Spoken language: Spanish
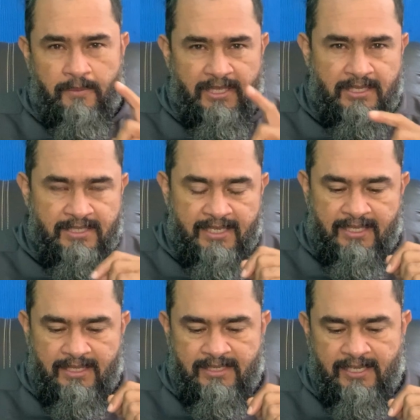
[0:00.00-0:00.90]
al
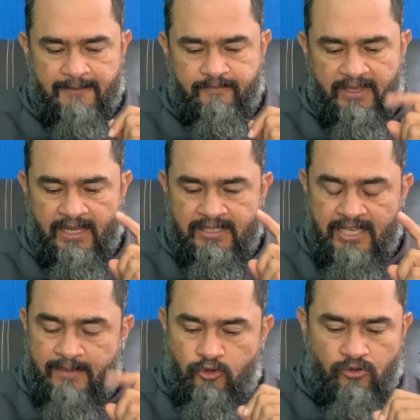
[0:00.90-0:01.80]
27 dice, el
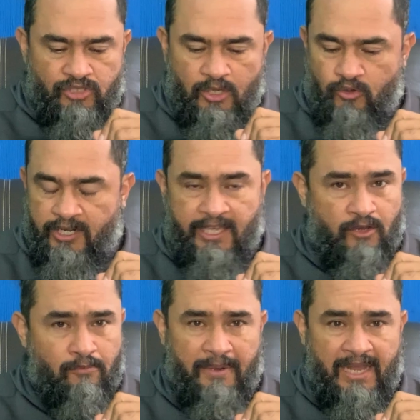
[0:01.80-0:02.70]
siervo no se
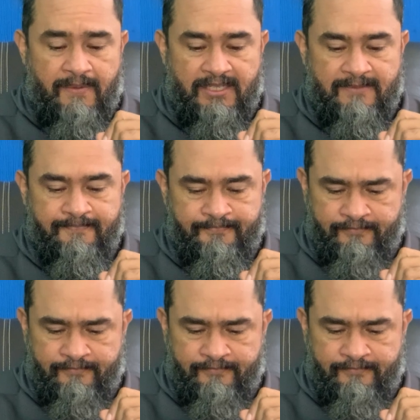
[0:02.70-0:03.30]
corrige con palabras,